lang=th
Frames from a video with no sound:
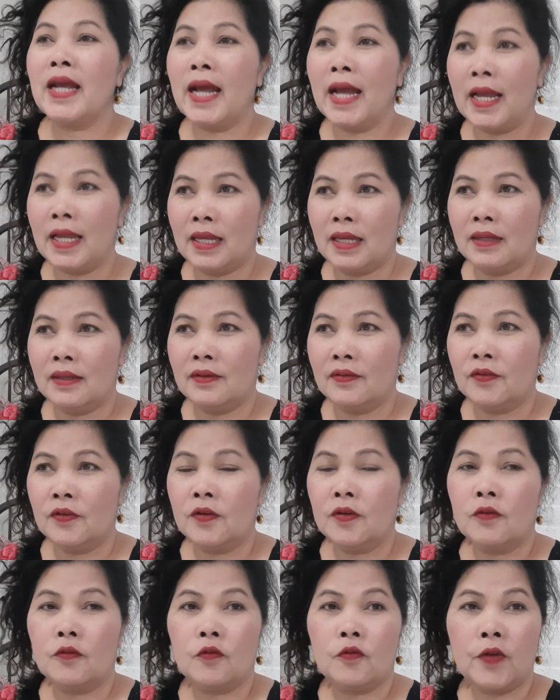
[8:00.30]
ง่า
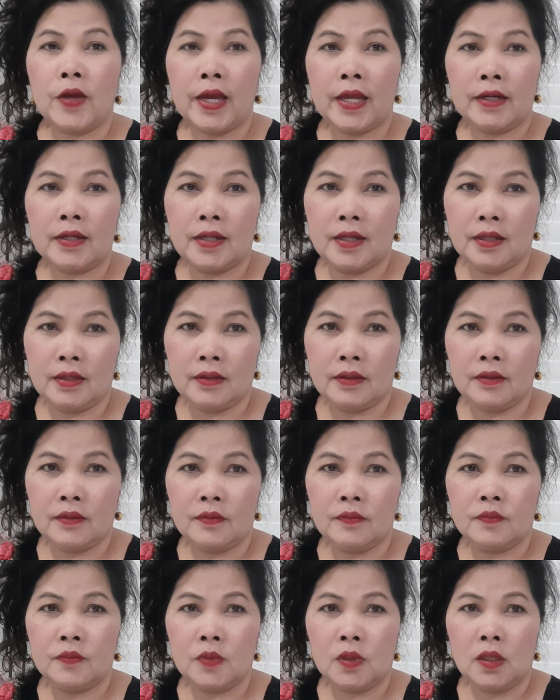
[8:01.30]
ยๆ แฟนนี่
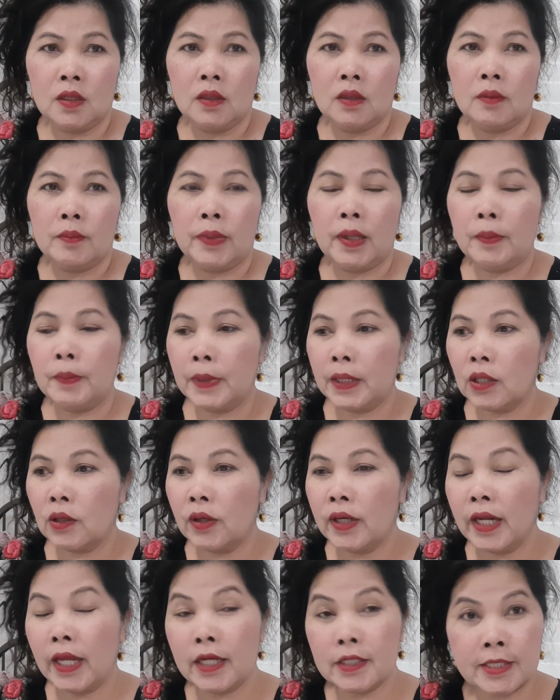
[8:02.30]
เพิ่นเป็นค
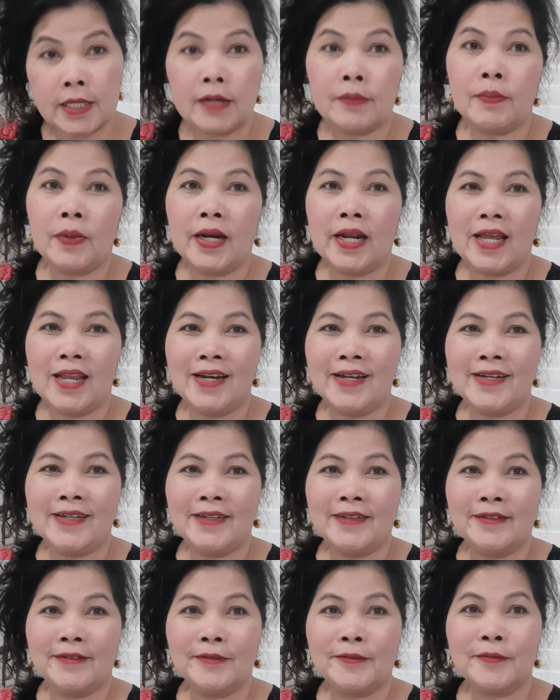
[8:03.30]
นเอ็กเซนต์บ่ได้เลย
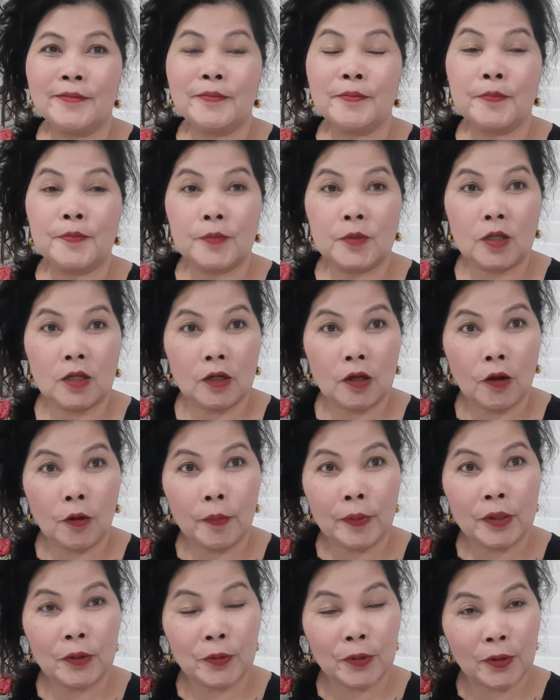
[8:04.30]
เขา
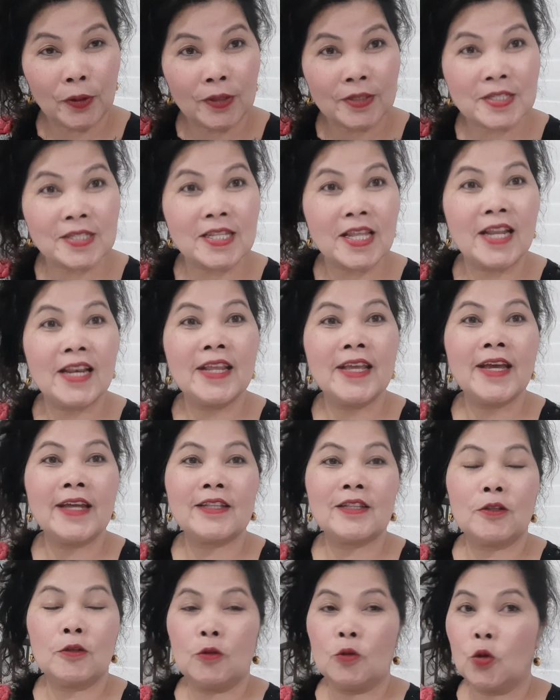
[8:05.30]
เป็นคนออสเตรเลีย
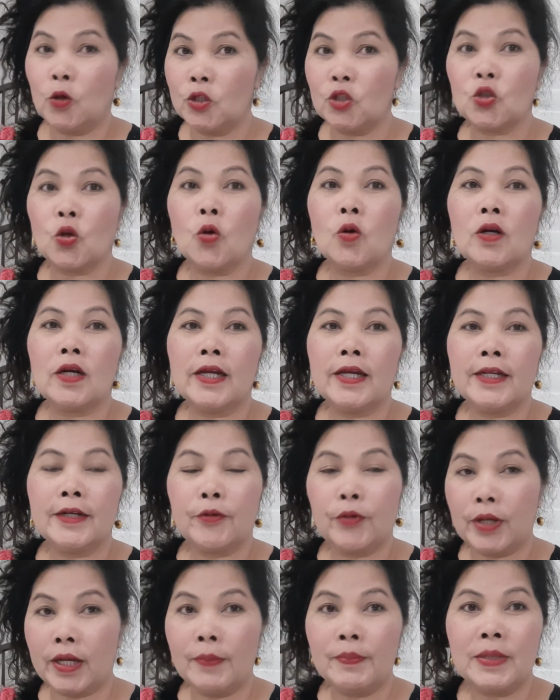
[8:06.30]
โดยตรงเลย
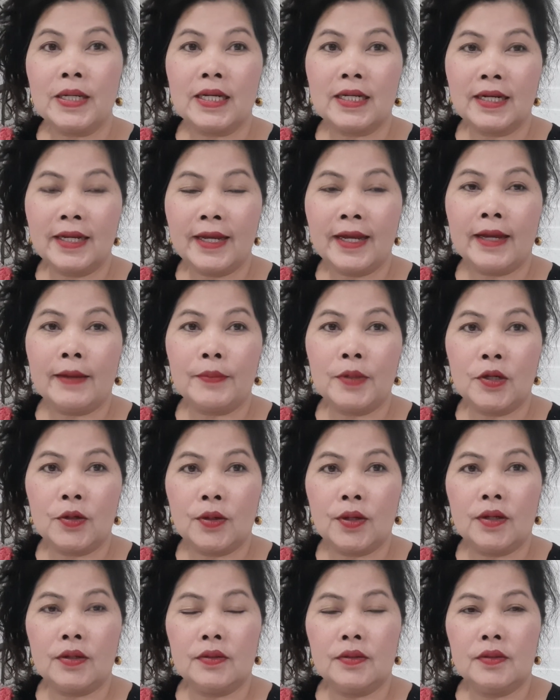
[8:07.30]
โดยกำเนิดเลยค่ะพี่น้
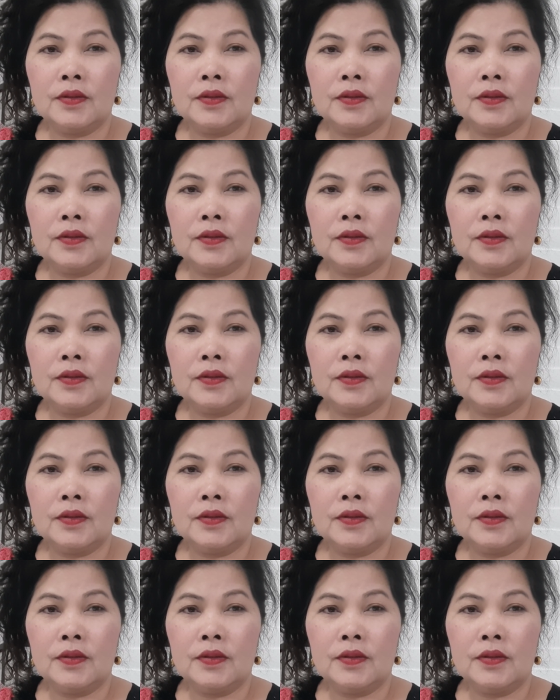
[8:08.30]
อง